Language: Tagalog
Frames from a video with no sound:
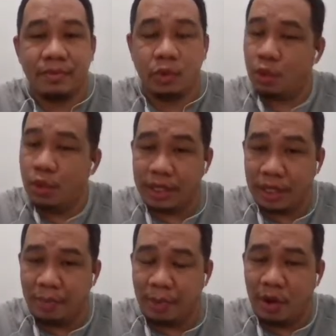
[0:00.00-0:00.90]

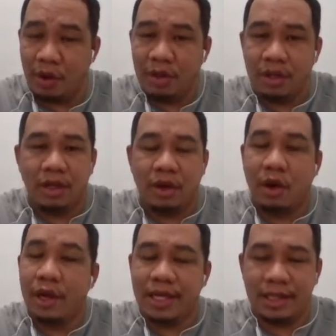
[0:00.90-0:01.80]
Ulitin ko po,
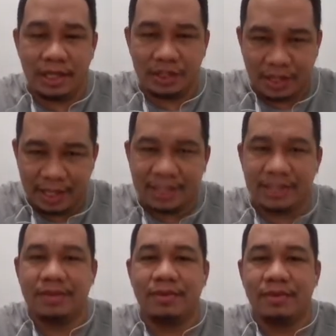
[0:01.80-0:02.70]
all
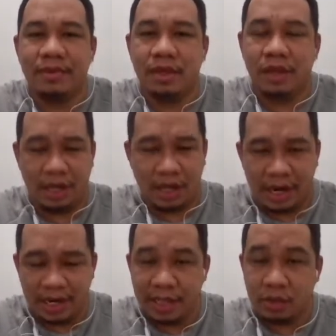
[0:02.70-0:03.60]
industries,
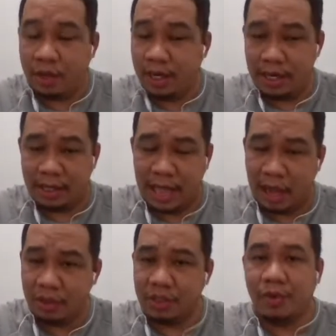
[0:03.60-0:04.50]
regardless kung ilan ang
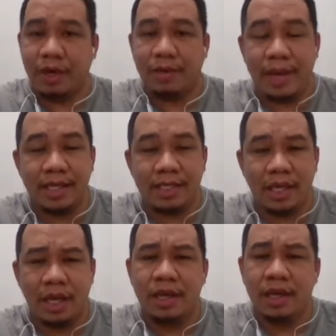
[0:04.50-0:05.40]
tao niyo sa workplace,
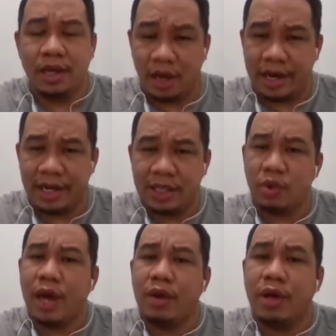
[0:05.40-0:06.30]
regardless
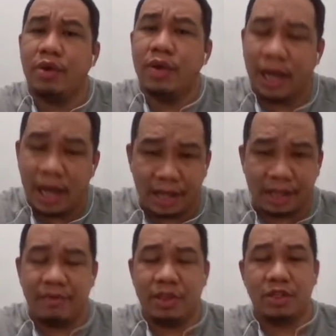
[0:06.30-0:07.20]
kung ano-ano lang ang
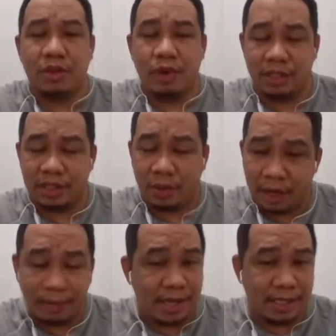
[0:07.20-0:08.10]
activity niyo sa, work, sa
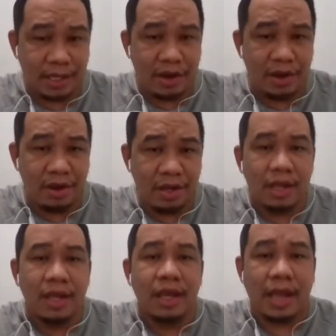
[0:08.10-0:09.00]
workplace ninyo,
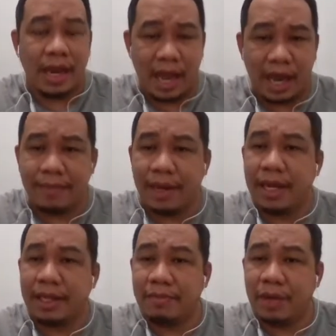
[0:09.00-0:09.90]
kailangan pa rin
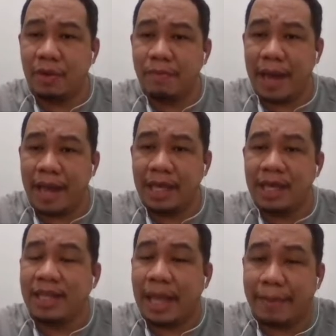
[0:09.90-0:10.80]
natin mag-comply.
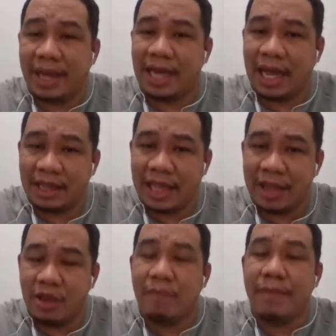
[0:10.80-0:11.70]
Dapat lahat
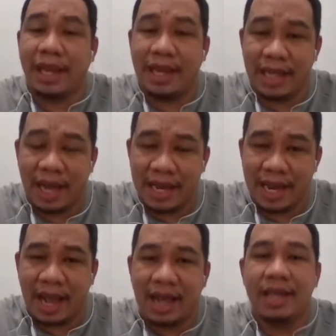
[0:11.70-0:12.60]
tayo may
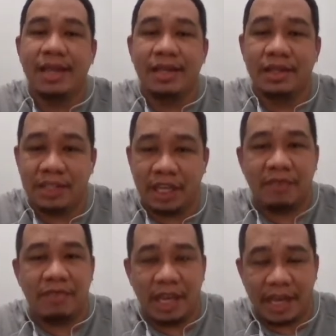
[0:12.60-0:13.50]
kanya-kanyang
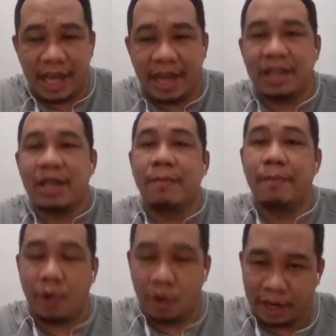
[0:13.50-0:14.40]
safety and health
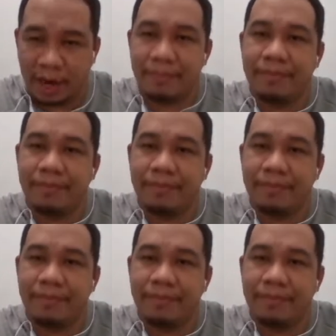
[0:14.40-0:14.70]
program.